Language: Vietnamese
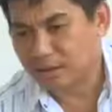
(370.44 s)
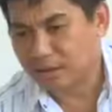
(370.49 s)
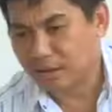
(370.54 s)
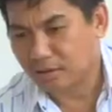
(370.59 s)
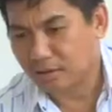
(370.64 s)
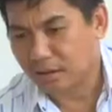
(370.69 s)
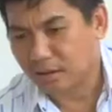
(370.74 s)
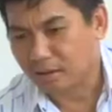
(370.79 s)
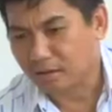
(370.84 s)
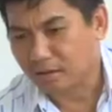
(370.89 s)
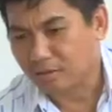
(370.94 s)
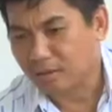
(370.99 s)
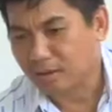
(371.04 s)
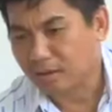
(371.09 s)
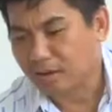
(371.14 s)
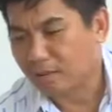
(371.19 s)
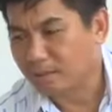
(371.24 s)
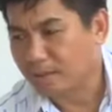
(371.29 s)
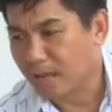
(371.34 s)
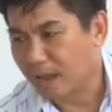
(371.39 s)
sau này nó
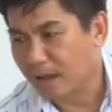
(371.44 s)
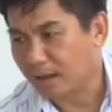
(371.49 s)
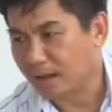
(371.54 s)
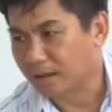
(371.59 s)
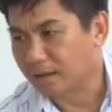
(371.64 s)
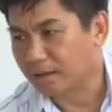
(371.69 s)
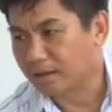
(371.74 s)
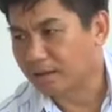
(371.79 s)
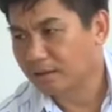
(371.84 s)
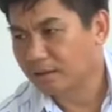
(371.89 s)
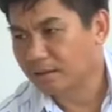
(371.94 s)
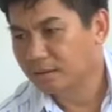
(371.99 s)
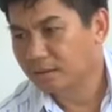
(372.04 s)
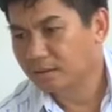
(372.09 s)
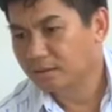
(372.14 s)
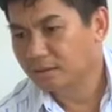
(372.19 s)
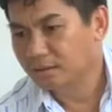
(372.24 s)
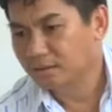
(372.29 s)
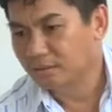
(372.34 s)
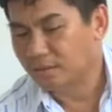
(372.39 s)
bị lép vàng
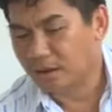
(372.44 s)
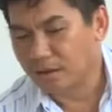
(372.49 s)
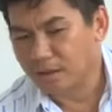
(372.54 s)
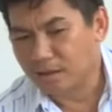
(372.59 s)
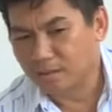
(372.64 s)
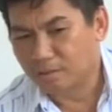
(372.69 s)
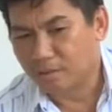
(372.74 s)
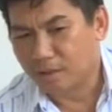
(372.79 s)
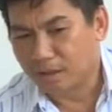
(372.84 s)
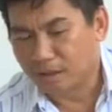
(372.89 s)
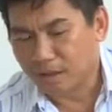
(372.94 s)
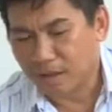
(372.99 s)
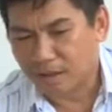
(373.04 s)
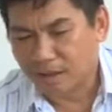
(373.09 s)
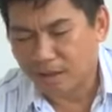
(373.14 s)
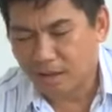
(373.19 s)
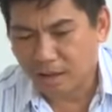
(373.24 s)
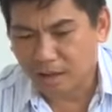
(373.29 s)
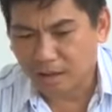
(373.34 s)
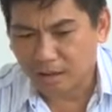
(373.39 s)
bởi mình
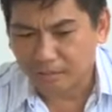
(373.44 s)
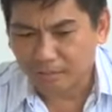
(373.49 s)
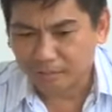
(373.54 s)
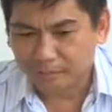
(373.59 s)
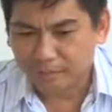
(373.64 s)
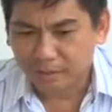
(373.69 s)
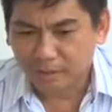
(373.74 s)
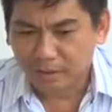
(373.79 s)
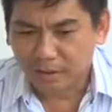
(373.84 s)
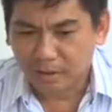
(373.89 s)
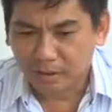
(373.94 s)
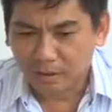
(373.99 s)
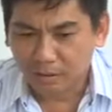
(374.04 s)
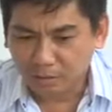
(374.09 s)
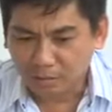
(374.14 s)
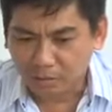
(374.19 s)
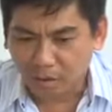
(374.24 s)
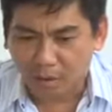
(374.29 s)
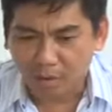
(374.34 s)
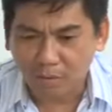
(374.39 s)
thấy là
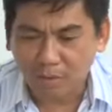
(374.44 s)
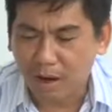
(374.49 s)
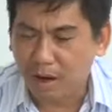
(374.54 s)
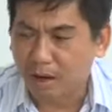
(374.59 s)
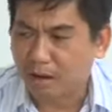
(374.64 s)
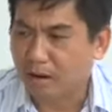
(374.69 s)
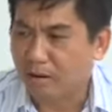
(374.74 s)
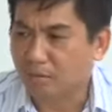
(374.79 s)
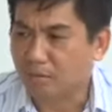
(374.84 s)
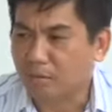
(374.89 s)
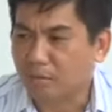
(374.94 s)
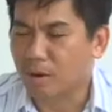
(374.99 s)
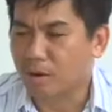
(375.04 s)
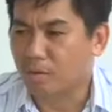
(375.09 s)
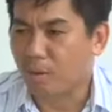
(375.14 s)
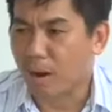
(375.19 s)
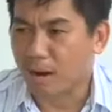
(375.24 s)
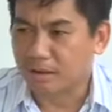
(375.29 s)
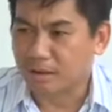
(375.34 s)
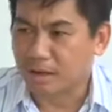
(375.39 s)
lúc trổ ra nó không có
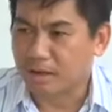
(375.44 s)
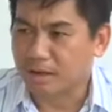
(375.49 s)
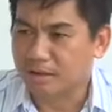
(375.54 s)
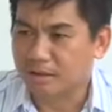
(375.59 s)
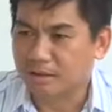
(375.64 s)
bệnh hoạn gì